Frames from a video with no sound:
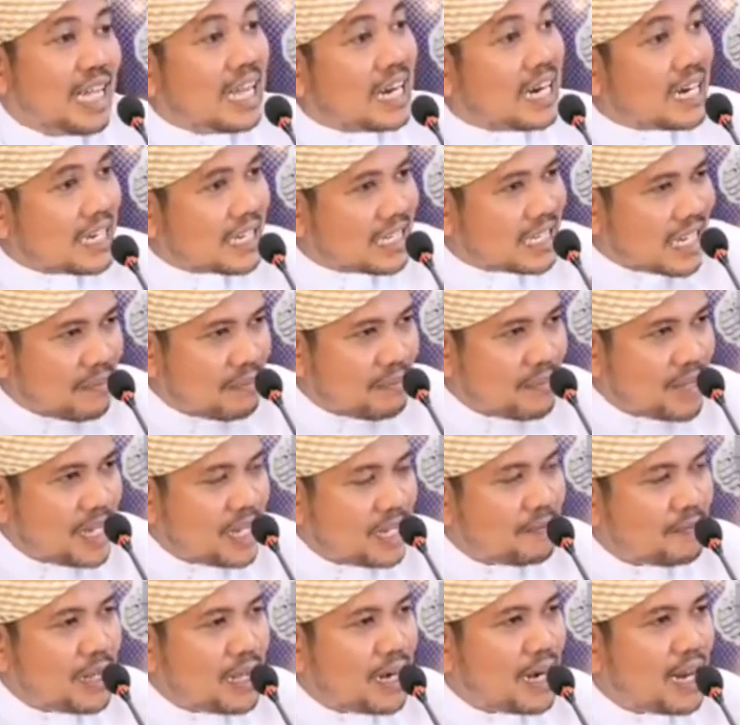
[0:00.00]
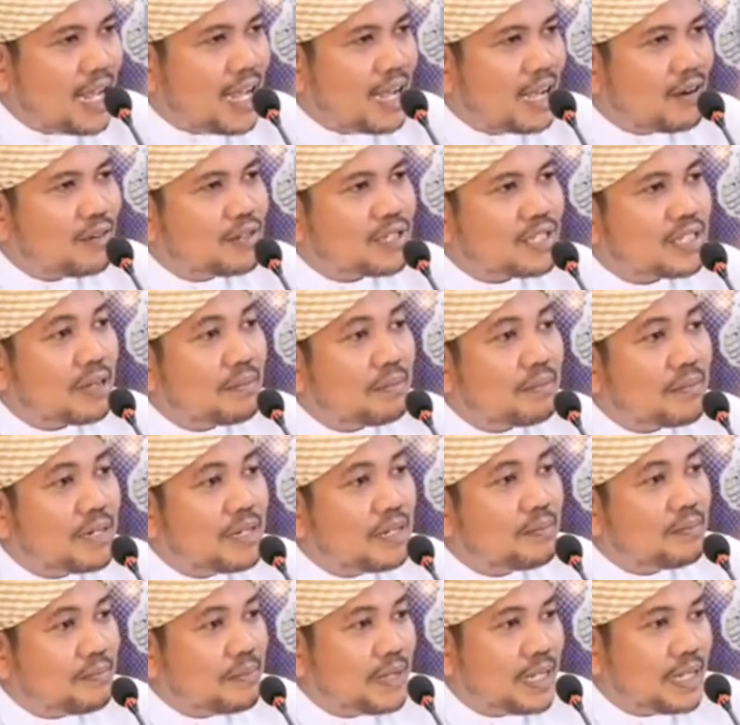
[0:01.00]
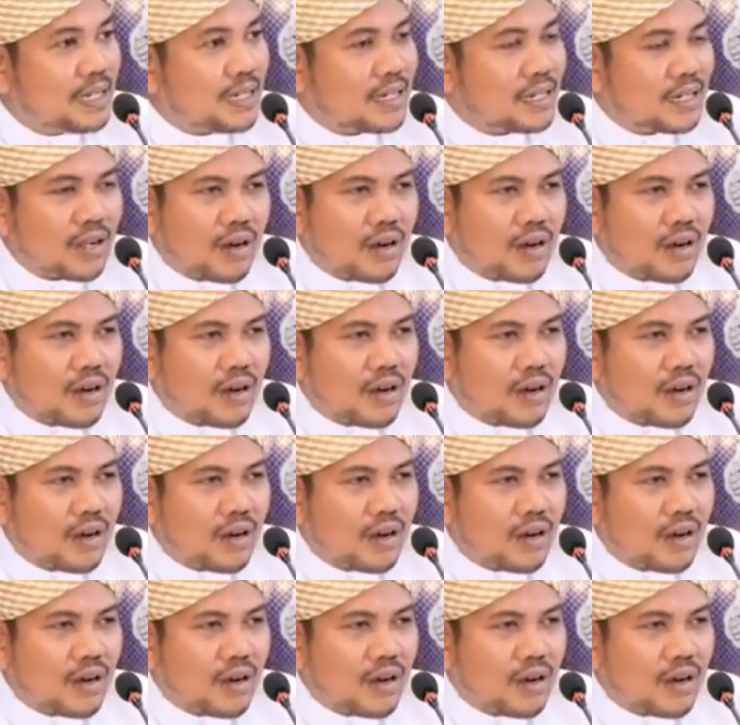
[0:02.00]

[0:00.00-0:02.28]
หรือถ้ามีไปแล้วสำนึกผิด